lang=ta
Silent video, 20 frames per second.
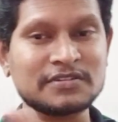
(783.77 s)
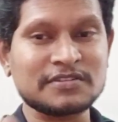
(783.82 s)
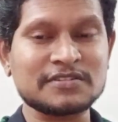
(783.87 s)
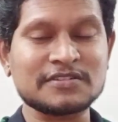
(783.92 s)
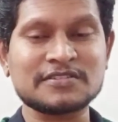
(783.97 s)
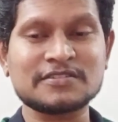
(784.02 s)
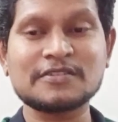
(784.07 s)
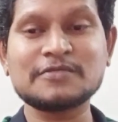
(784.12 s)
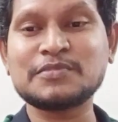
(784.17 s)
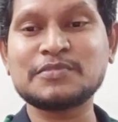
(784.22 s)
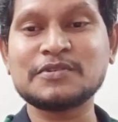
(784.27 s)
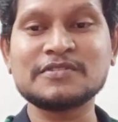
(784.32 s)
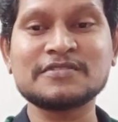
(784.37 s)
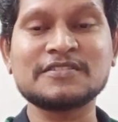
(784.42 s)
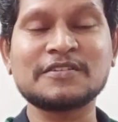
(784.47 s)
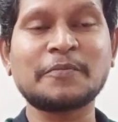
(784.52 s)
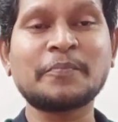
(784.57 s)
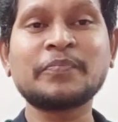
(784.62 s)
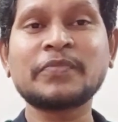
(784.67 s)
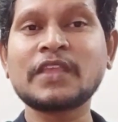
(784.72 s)
இன்ட்ரெஸ்டிங்
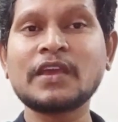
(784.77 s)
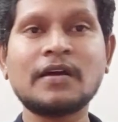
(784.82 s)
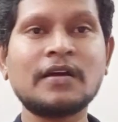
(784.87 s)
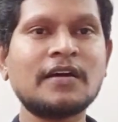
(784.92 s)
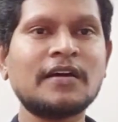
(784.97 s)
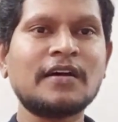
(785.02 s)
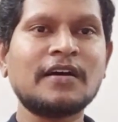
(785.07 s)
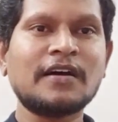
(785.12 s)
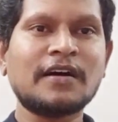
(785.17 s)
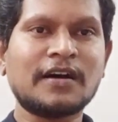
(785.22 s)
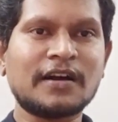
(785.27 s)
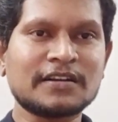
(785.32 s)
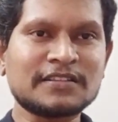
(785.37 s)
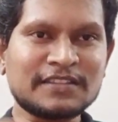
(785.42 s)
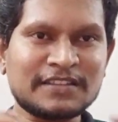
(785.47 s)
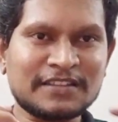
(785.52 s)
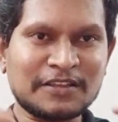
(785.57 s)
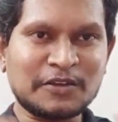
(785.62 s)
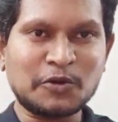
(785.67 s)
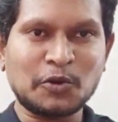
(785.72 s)
பர்சன்
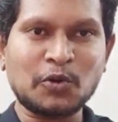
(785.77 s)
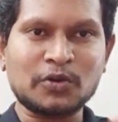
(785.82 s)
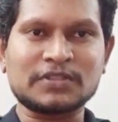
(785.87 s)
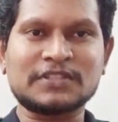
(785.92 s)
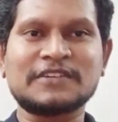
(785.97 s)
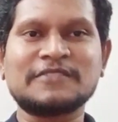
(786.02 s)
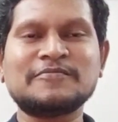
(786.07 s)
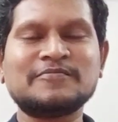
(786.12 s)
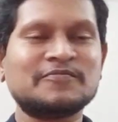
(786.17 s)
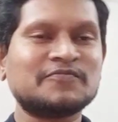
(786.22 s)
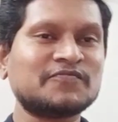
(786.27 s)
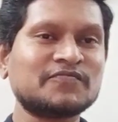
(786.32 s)
அடுத்தது இன்னொருத்தன்